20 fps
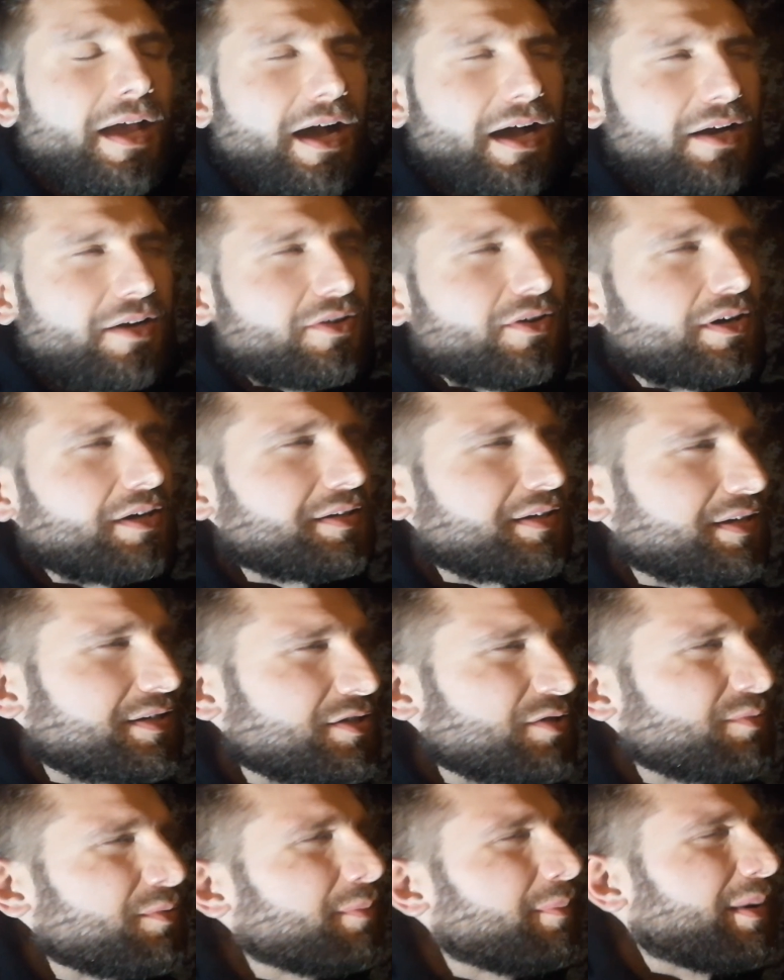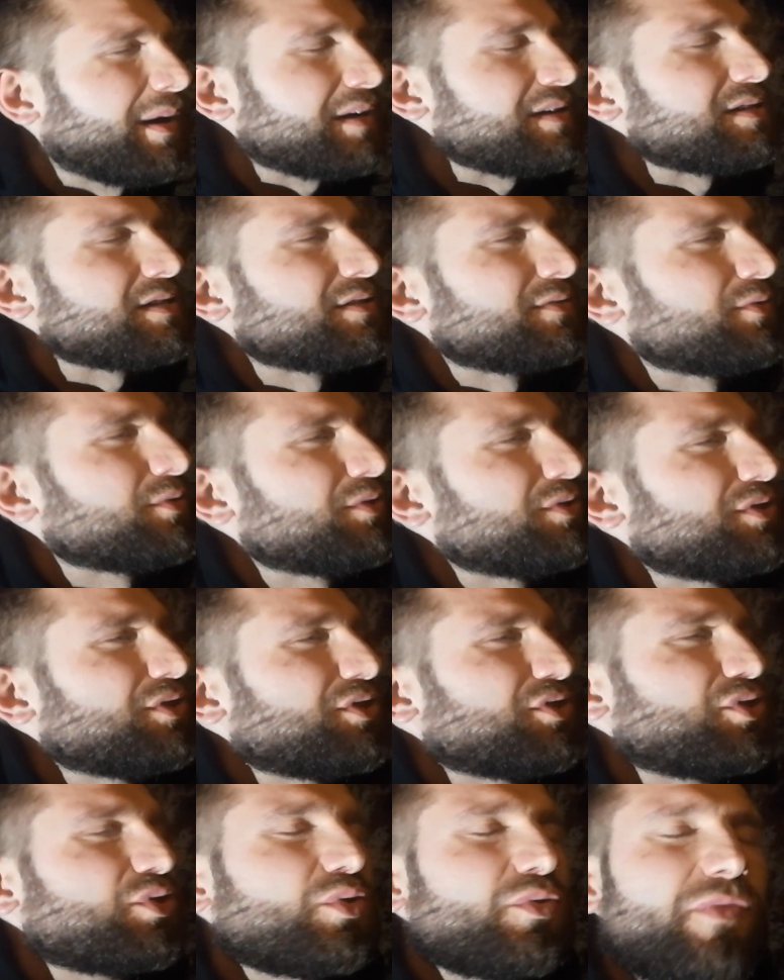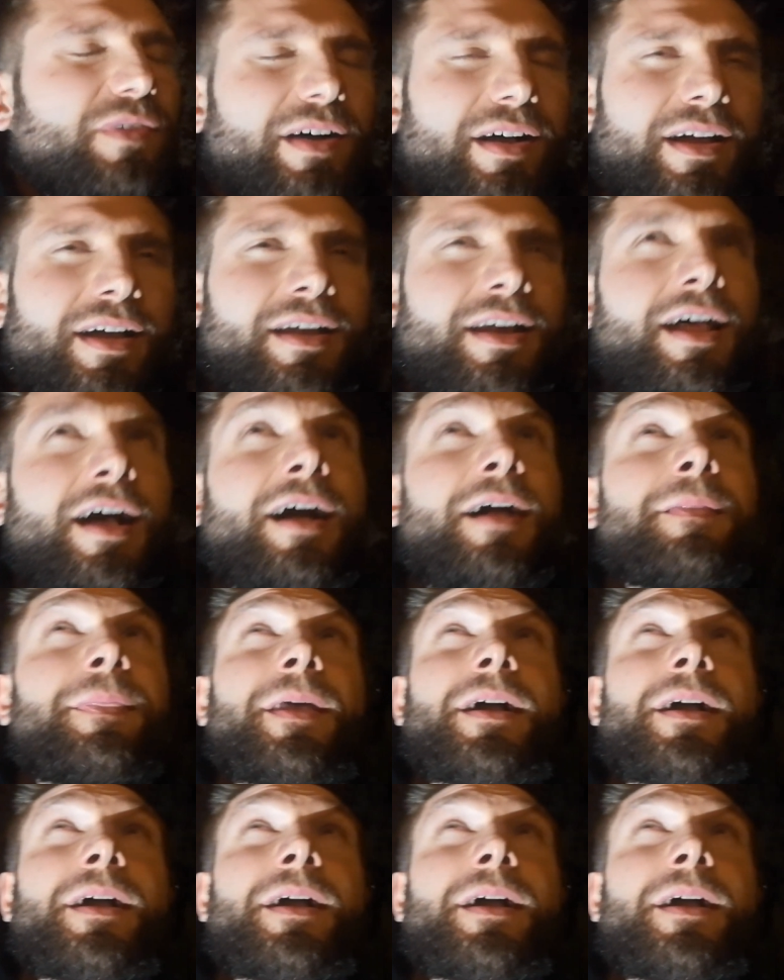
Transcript: Ale kochani, ja chciałbym bardziej zwrócić jeszcze uwagę na,